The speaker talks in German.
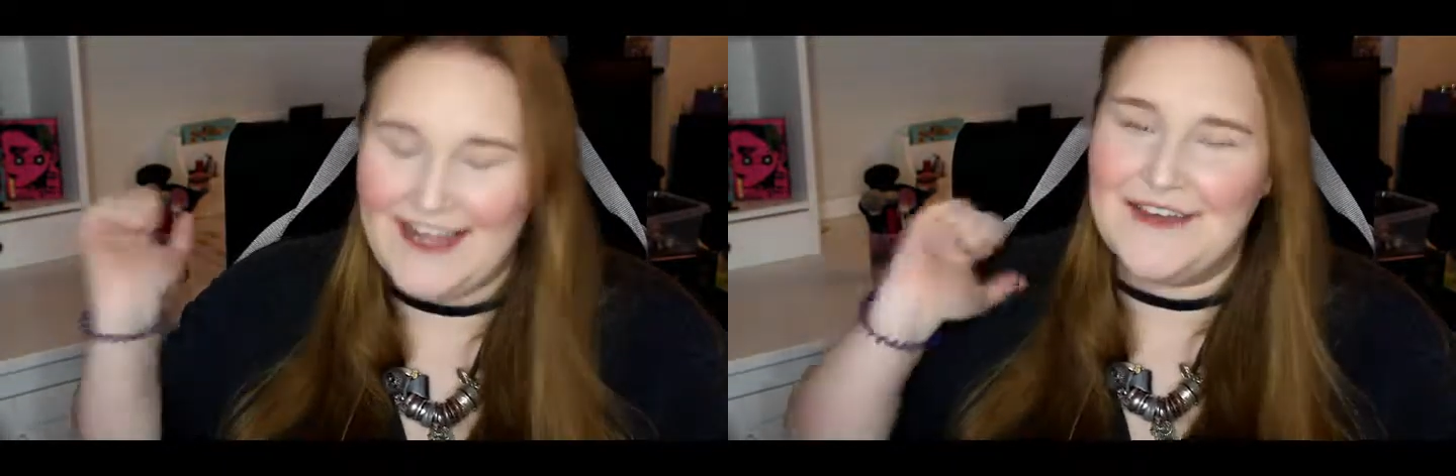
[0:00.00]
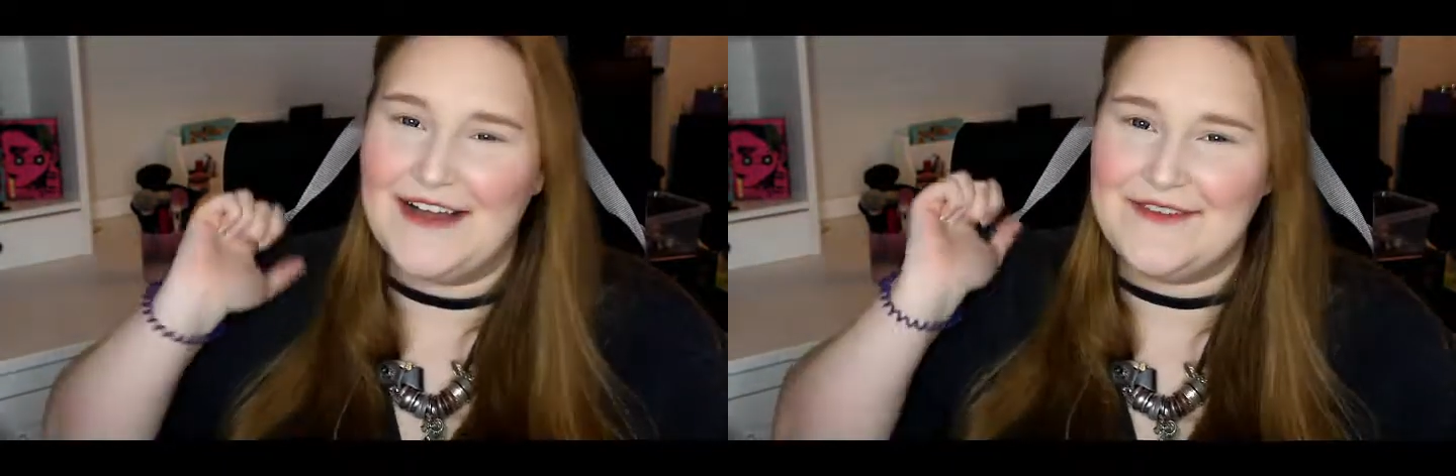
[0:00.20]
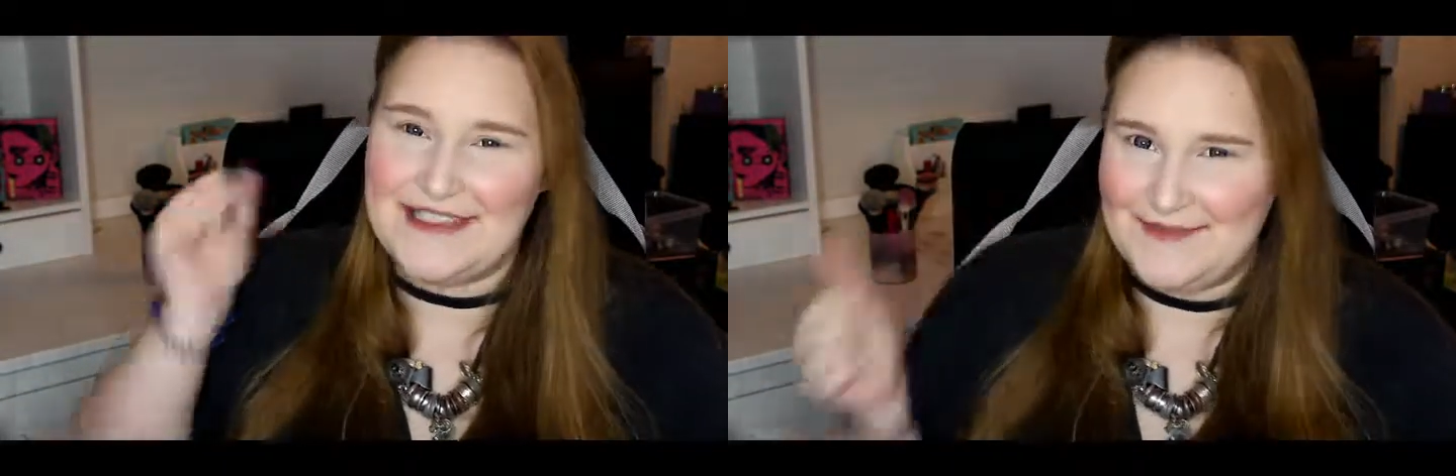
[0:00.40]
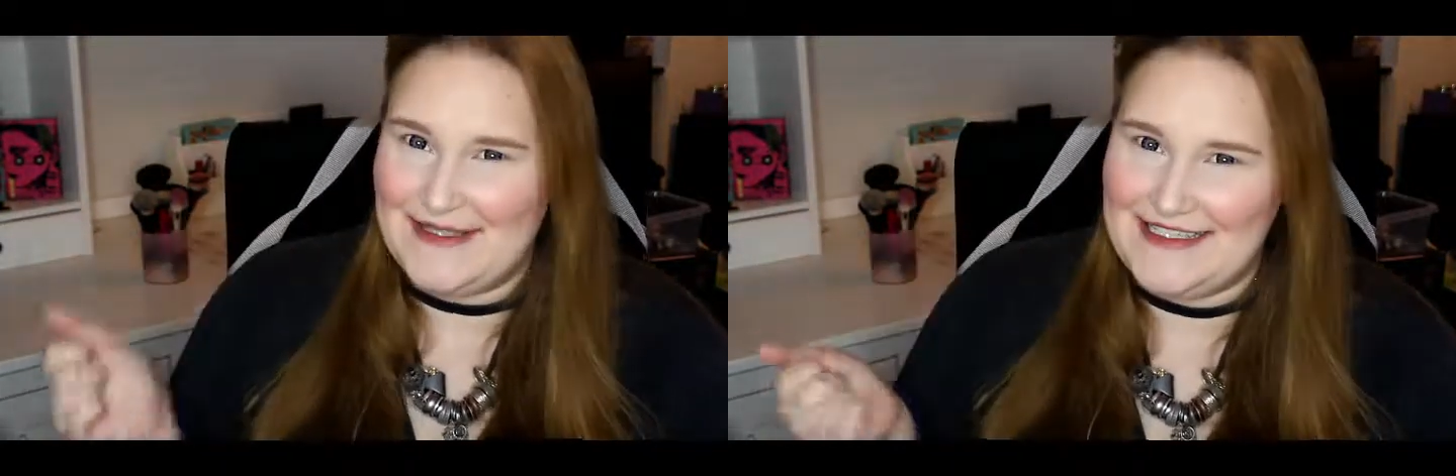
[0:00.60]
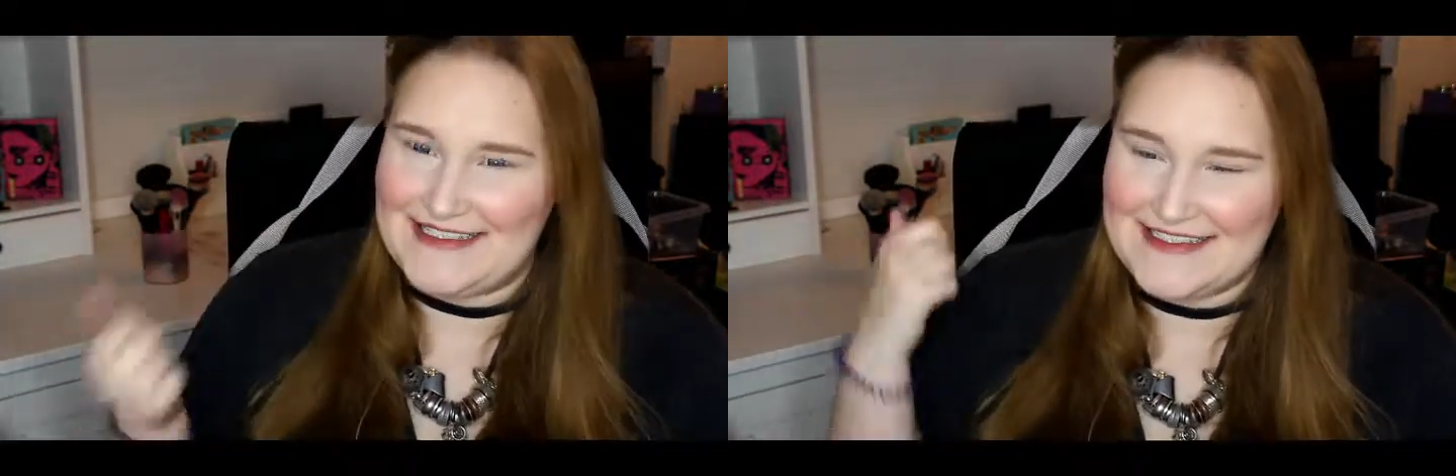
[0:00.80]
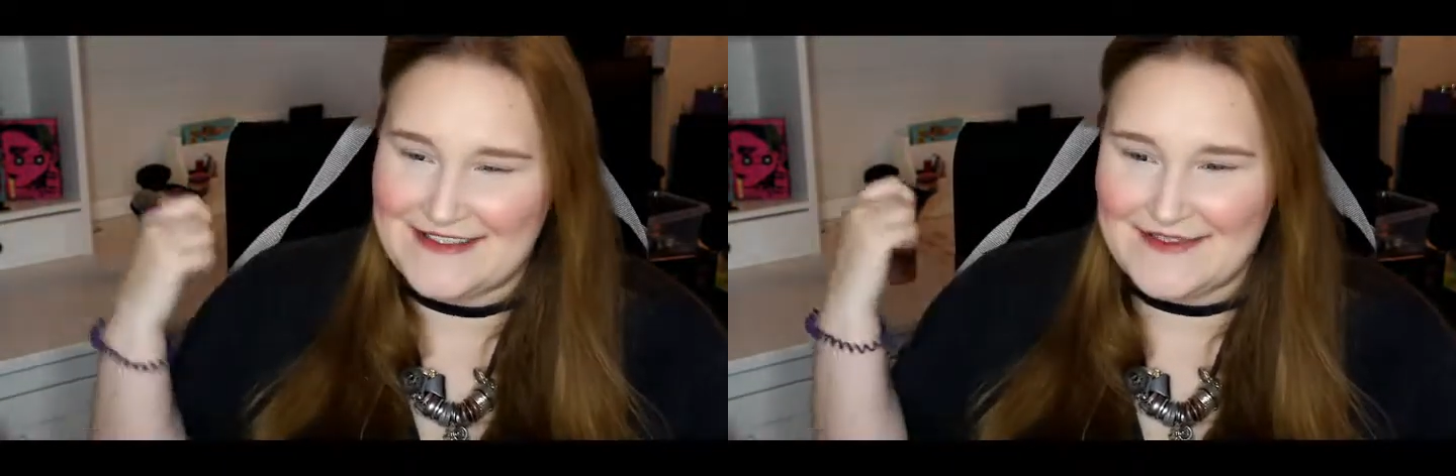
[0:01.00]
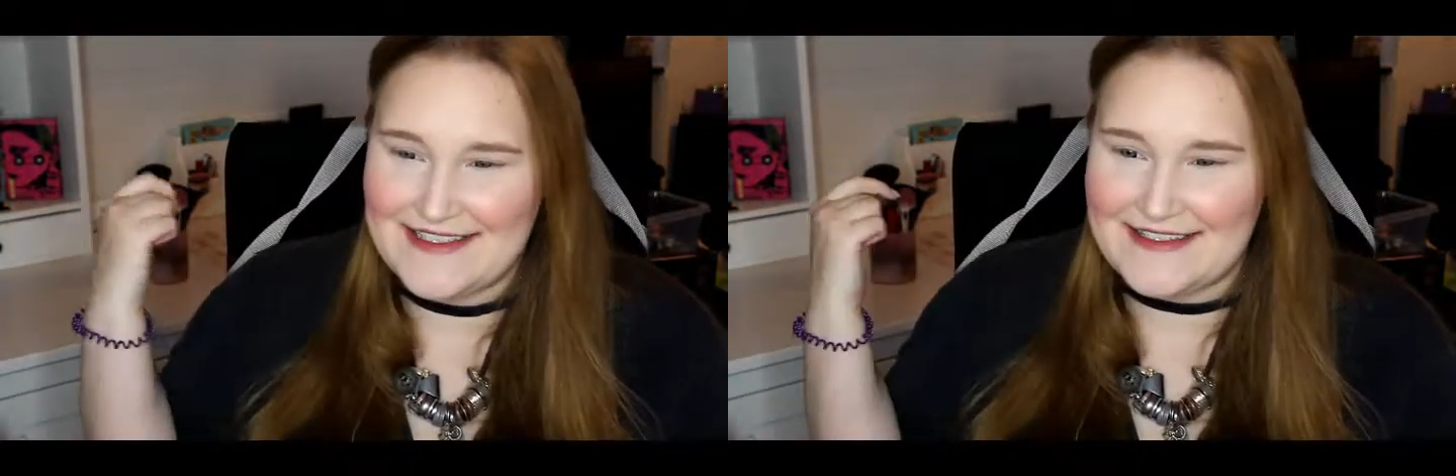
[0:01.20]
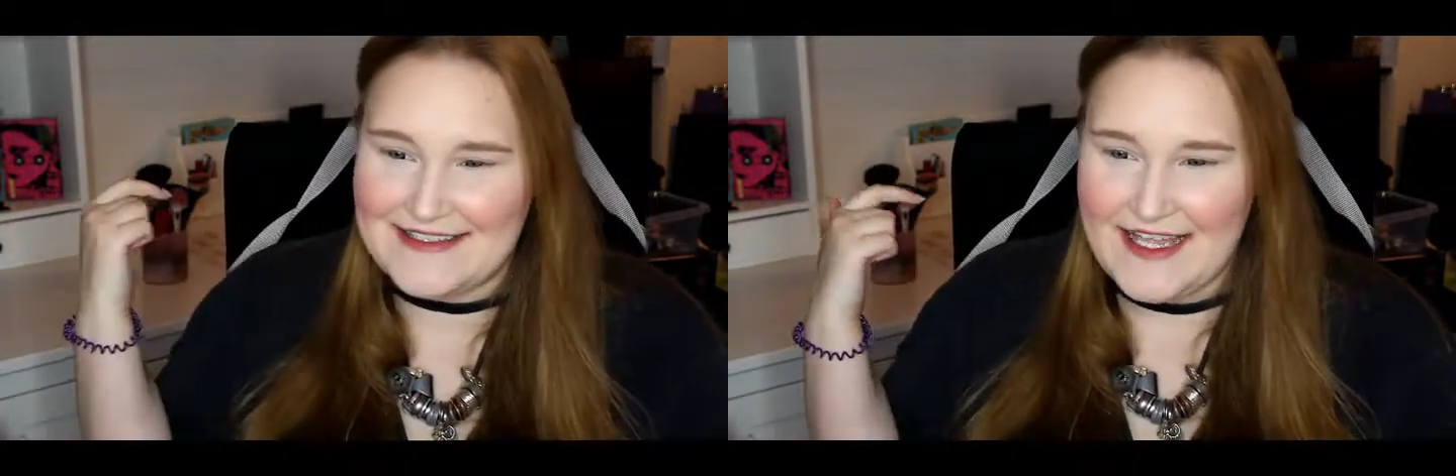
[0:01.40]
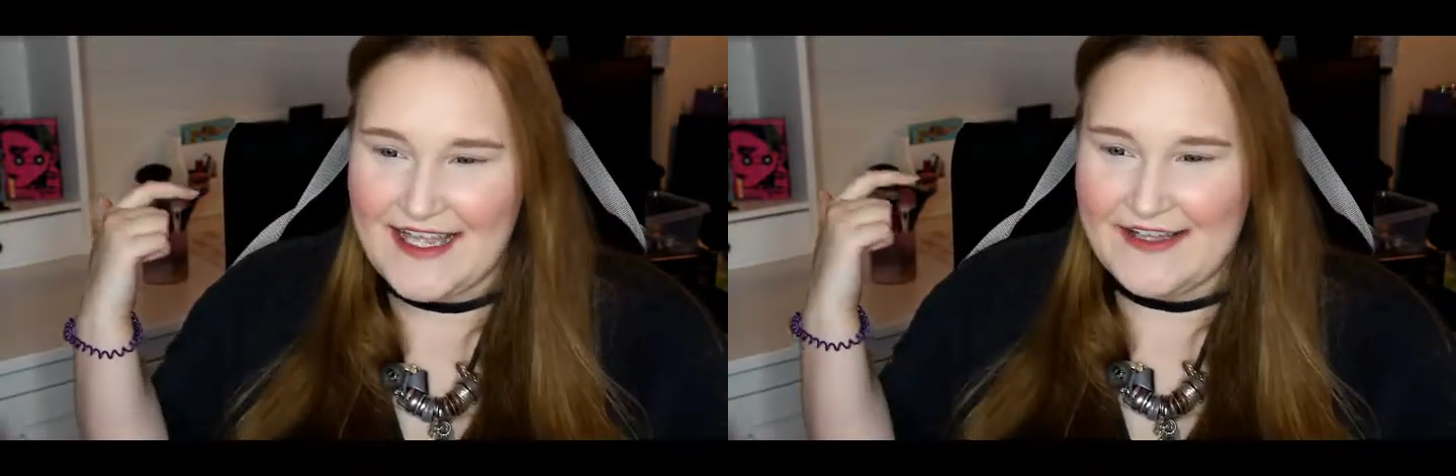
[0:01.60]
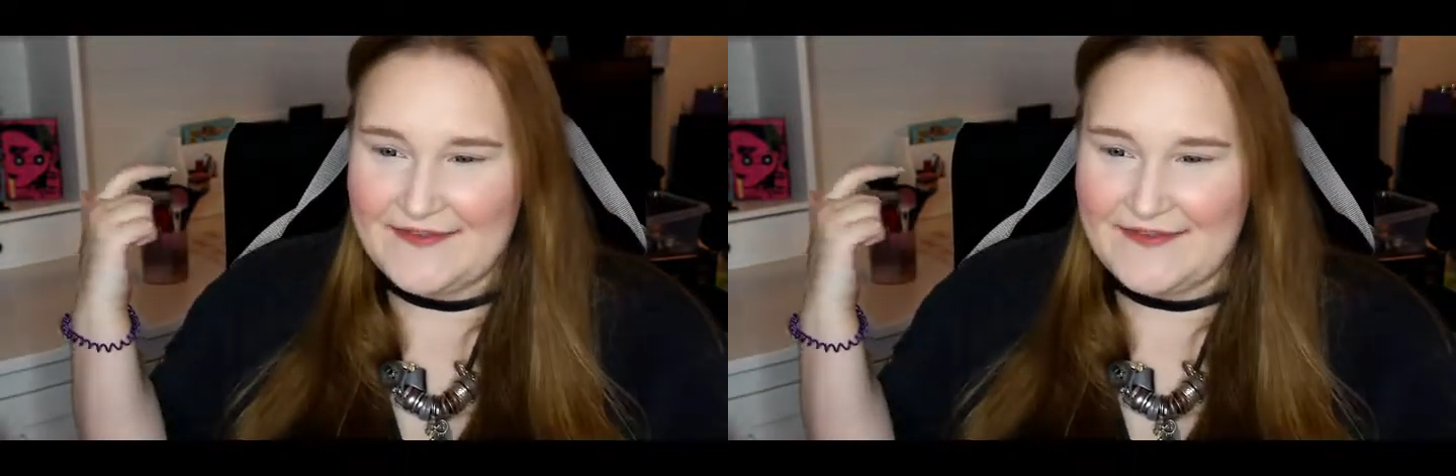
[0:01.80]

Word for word: aber wie die Palette so ist,